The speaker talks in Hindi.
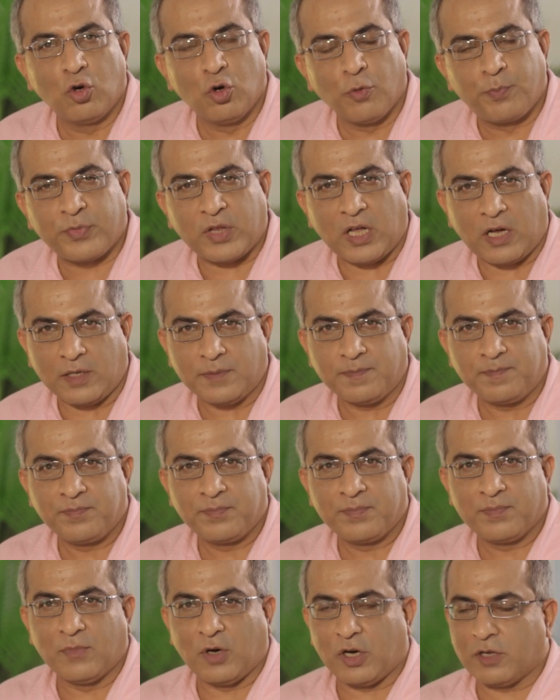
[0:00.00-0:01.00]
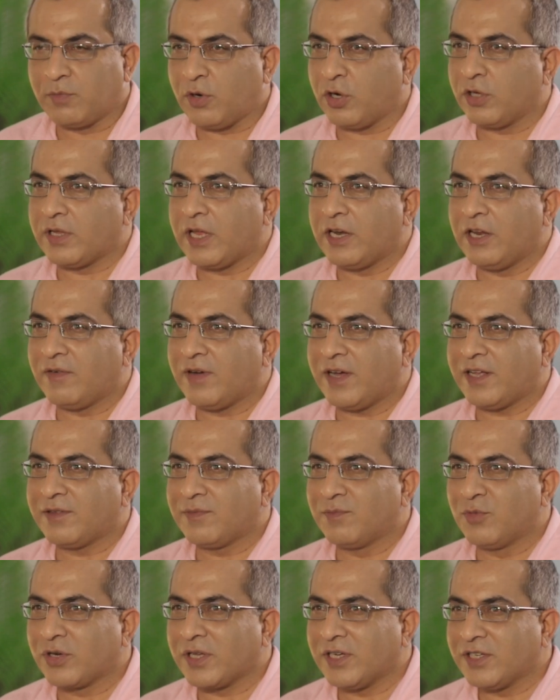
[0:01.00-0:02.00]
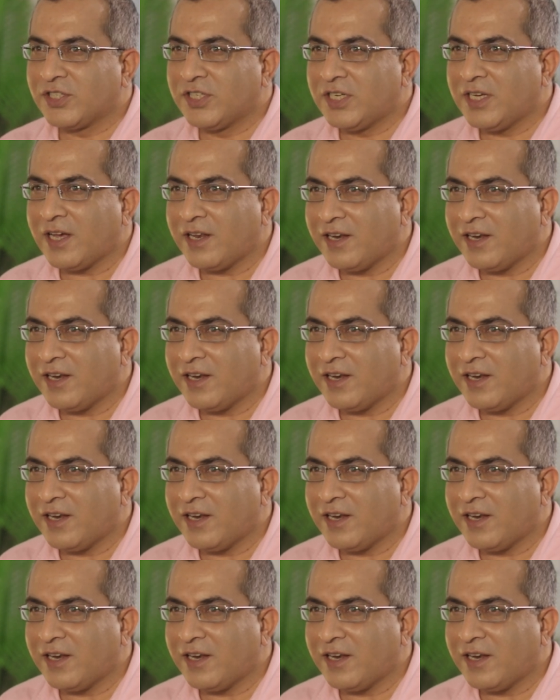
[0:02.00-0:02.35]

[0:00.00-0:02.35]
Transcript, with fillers: गुप्ता बहुत बहुत धन्यवाद मुकेश जी